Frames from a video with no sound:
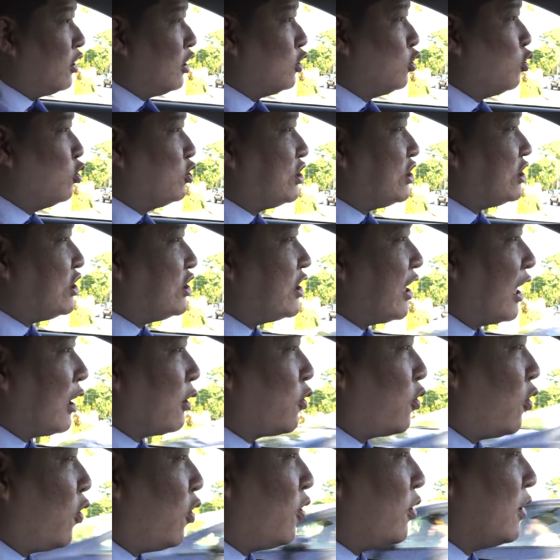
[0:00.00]
놓치지
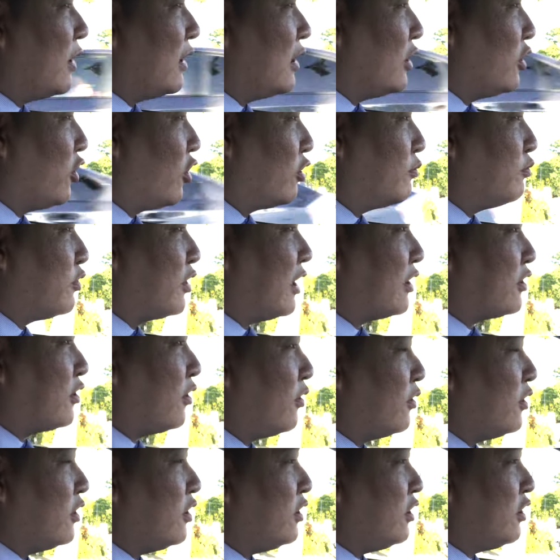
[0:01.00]
않고
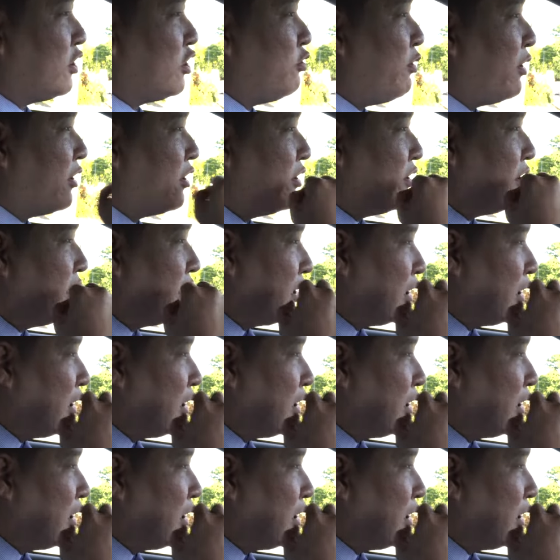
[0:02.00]
여러분께서 이 기회를